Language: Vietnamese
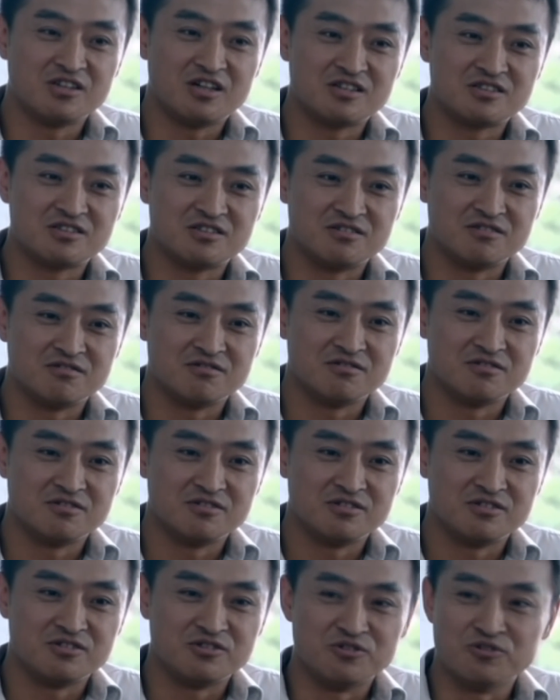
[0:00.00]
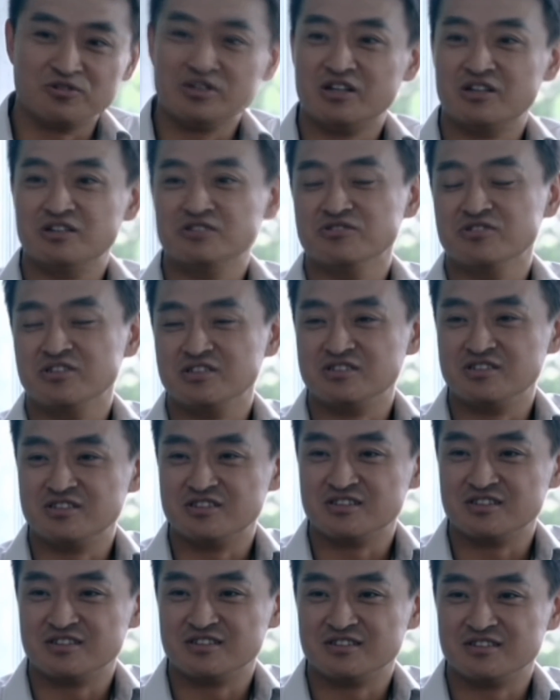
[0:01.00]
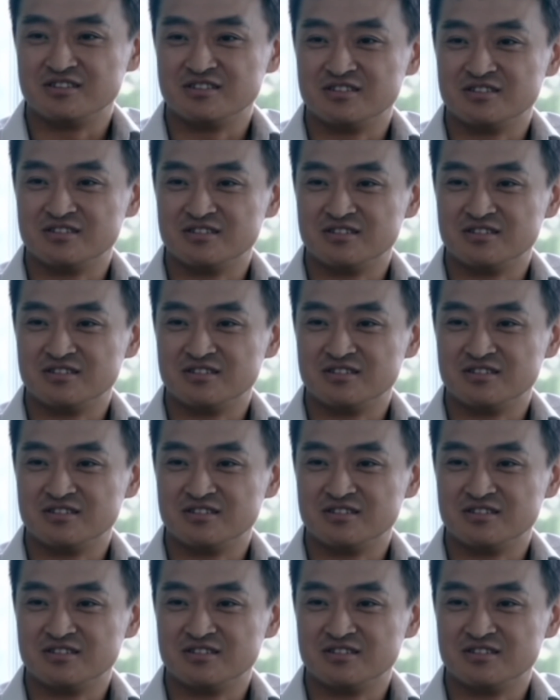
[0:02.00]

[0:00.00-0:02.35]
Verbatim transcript: Phần tử khủng bố muốn thành đại sự